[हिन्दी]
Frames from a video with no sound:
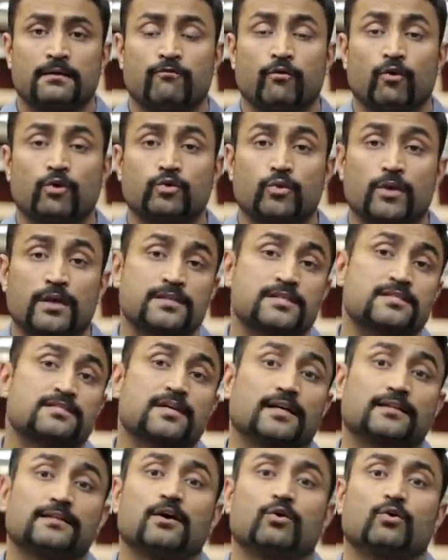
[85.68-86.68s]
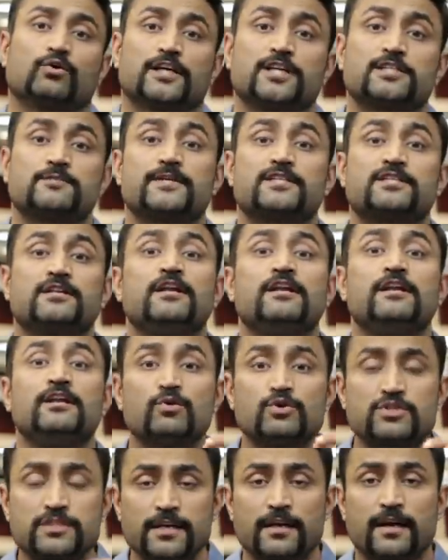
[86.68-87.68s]
वो थोड़ा सा ज्यादा होता है स्पेशली
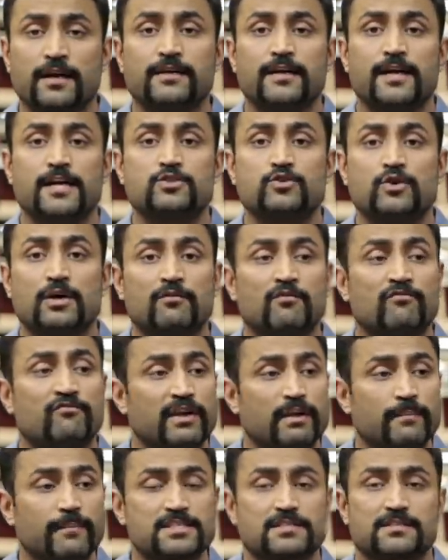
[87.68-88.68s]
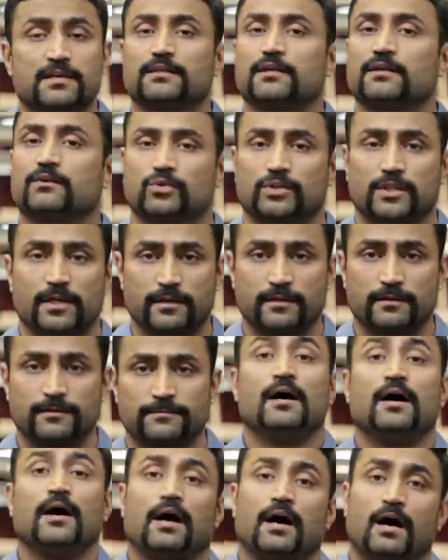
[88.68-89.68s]
ल्यूसिन कंटेंट जो है वो वे में ज्यादा होता
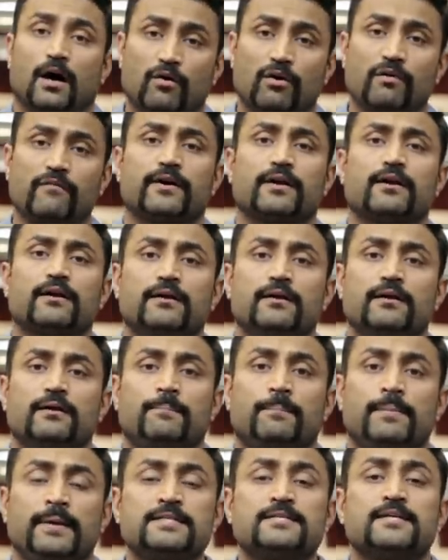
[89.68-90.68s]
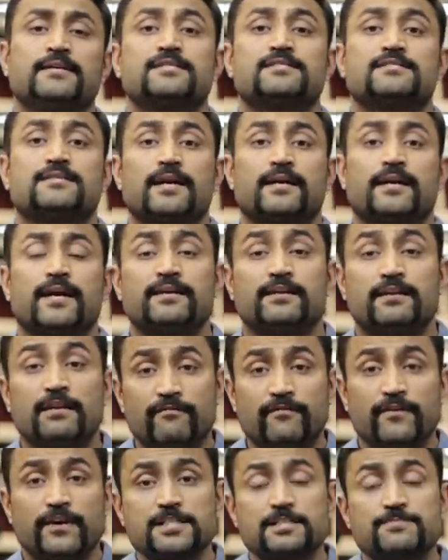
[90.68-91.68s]
है हाउएवर प्लीज़ अंडरस्टैंड कि
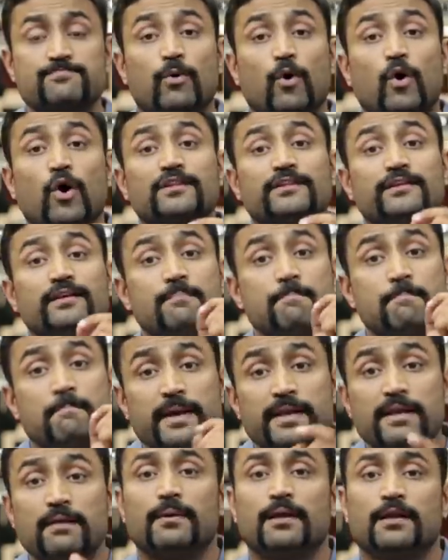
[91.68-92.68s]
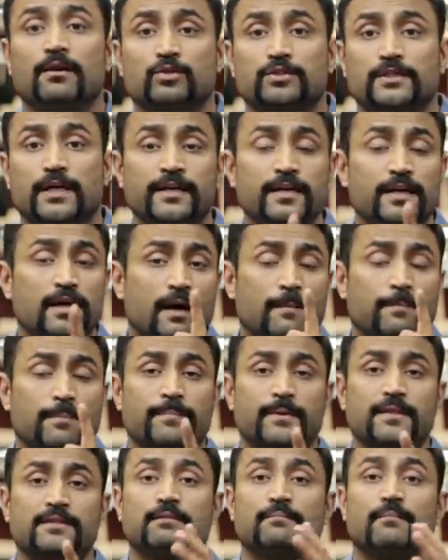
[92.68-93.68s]
डिफरेंस बहुत ही मिनिमल होता है ये आप
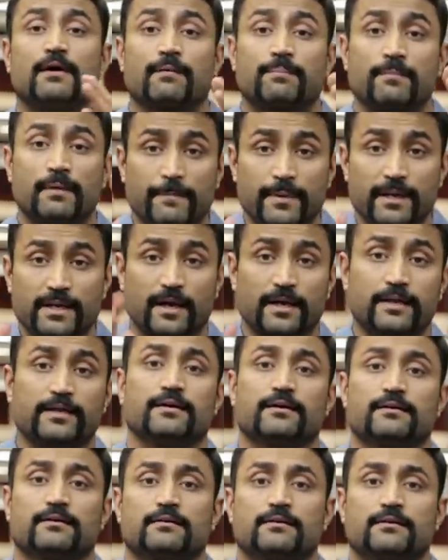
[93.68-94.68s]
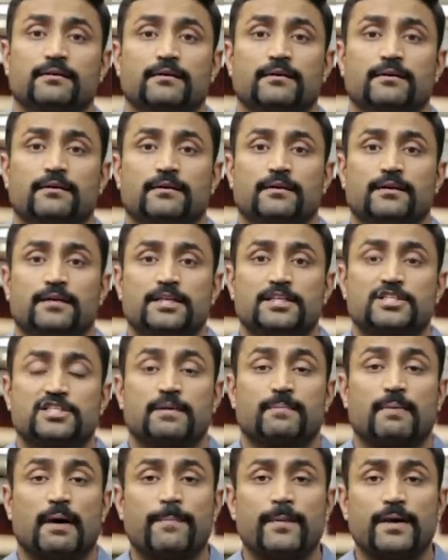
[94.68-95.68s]
अपने दिमाग में बिठाइए
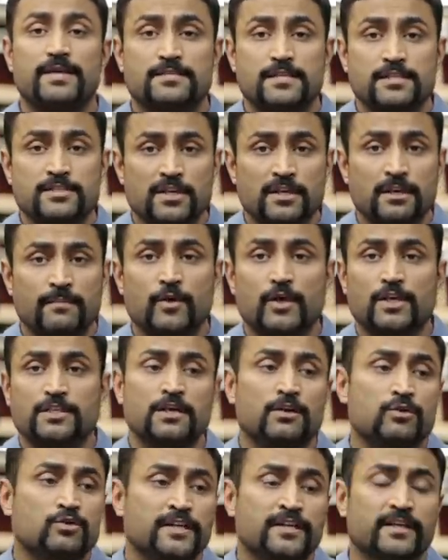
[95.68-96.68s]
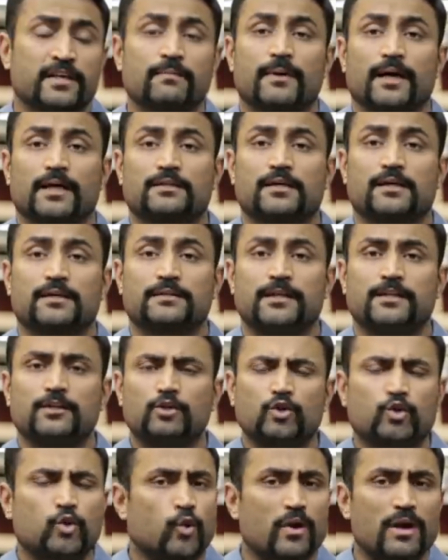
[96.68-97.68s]
जब आप एसेंशियल इम्यूनो एसिड ल्यूसिन की बात करते हैं
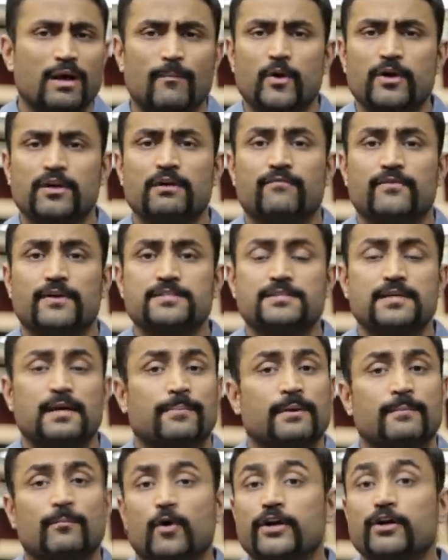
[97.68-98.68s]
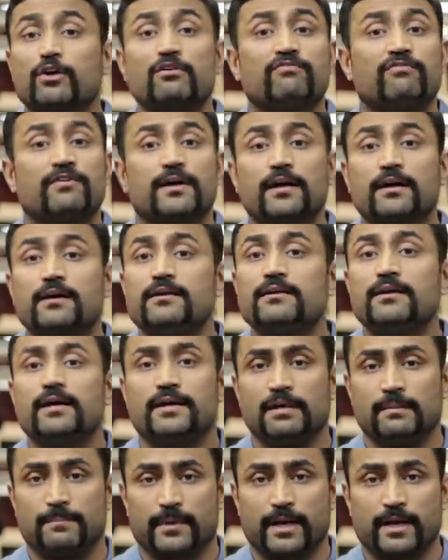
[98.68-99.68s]
तो थोड़ा बहुत डिफरेंस से आपकी बॉडी को फर्क
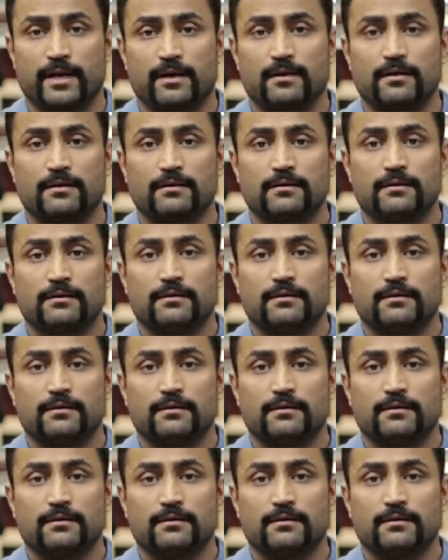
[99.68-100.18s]
नहीं पड़ेगा